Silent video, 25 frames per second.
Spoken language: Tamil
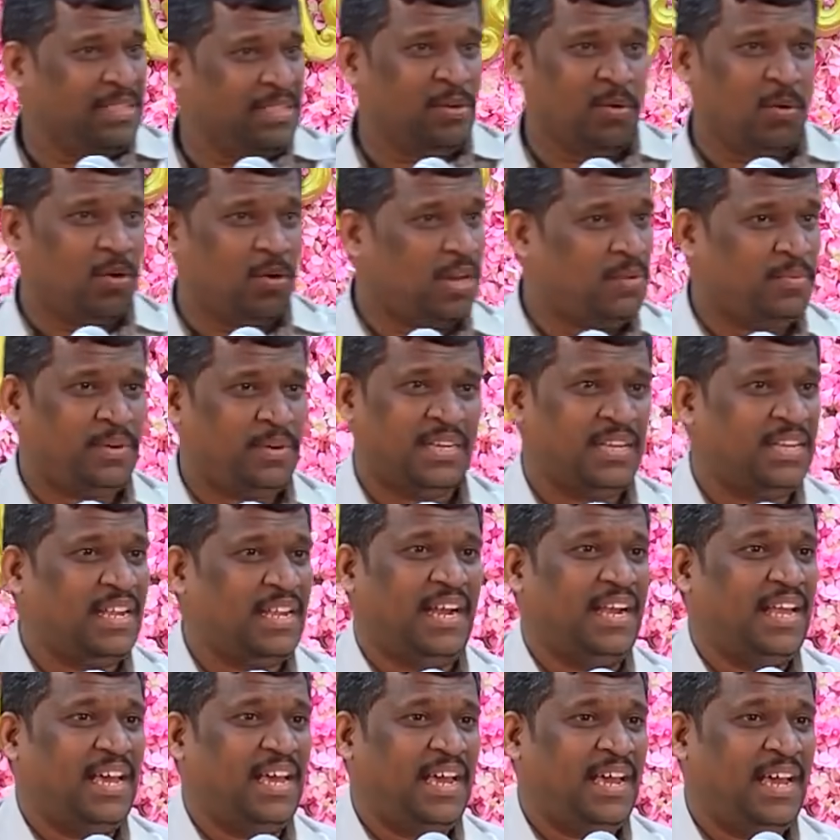பேர்த்த கொலை
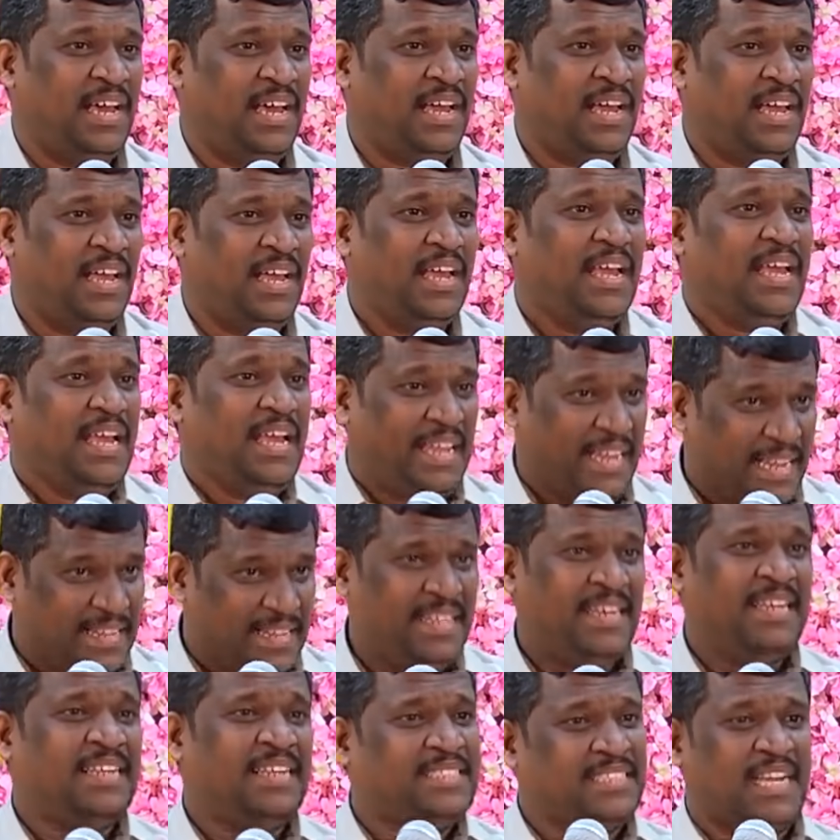பண்ணனால
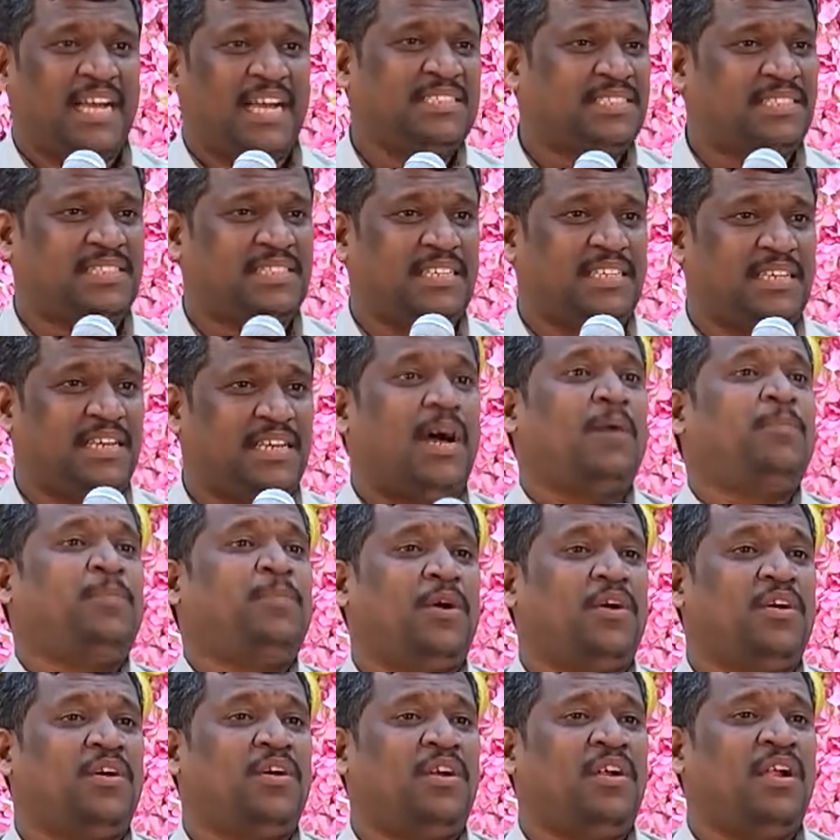எதிரி ஜாஸ்தி
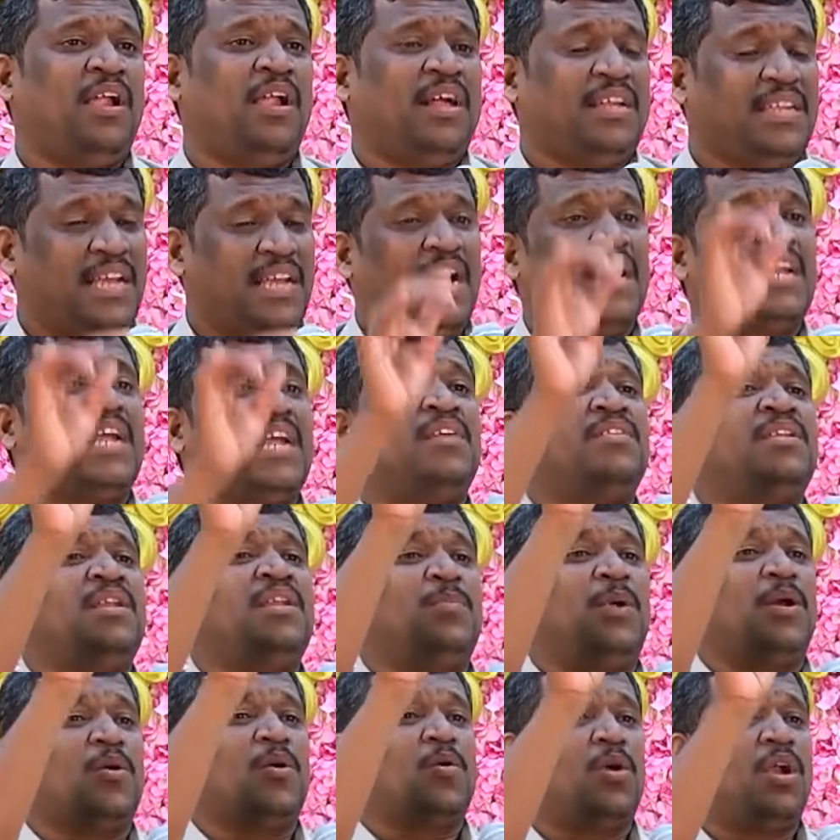அப்போ யாராவது
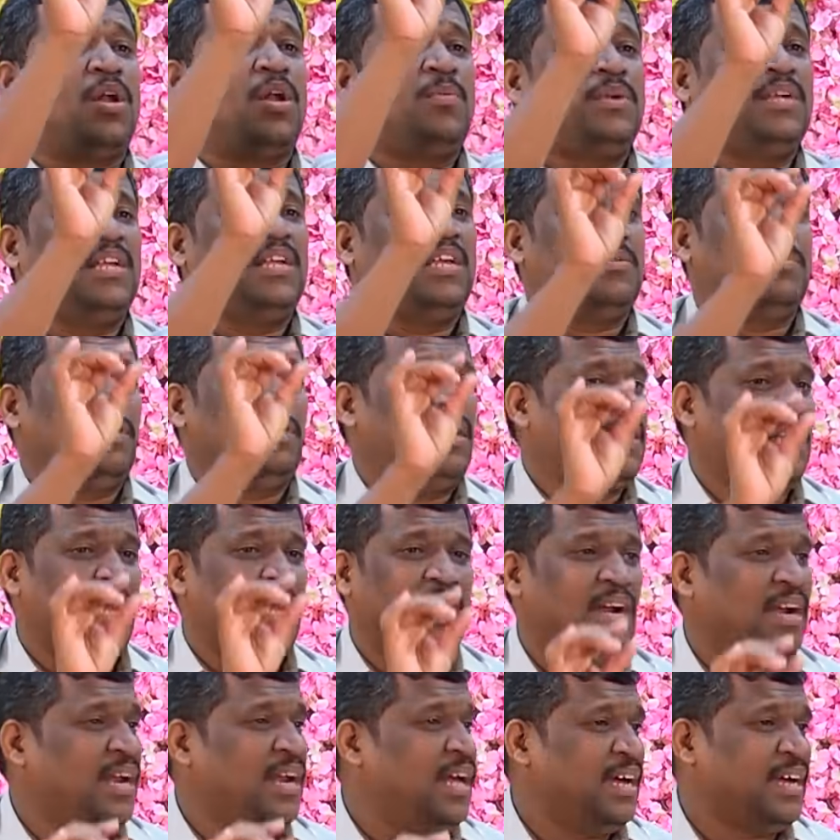நம்மளை கொலை பண்ணிட
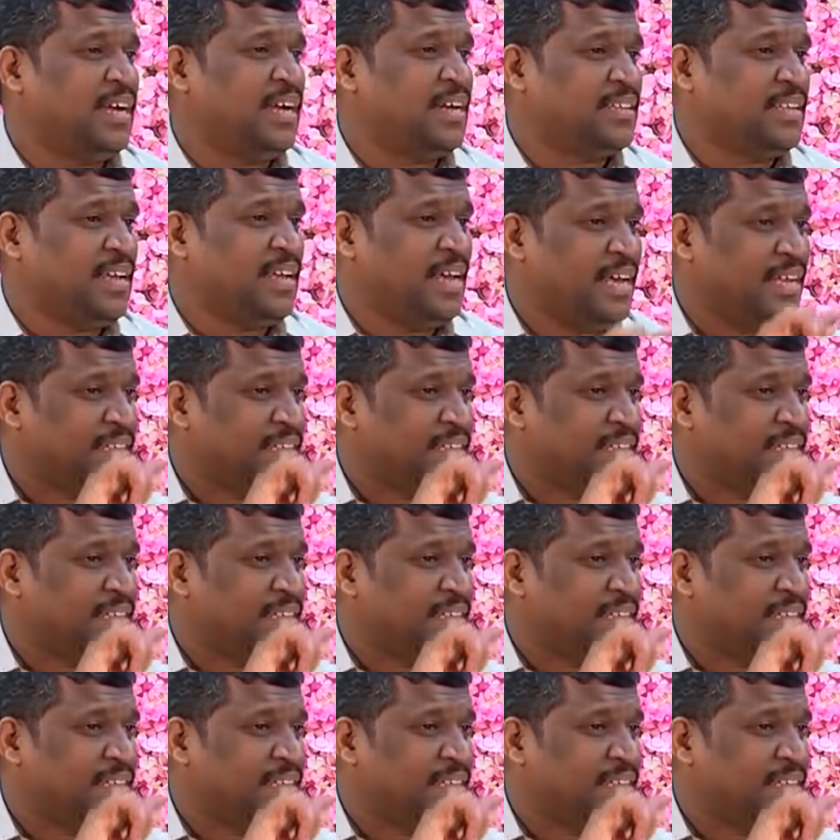மாட்டாங்களாங்கிறத